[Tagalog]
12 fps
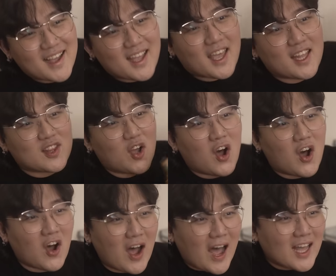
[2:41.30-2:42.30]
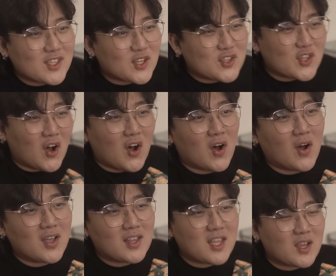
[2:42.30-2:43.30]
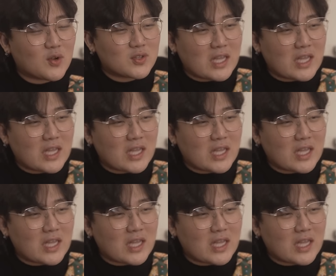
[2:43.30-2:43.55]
Ito! ano to? Hindi ko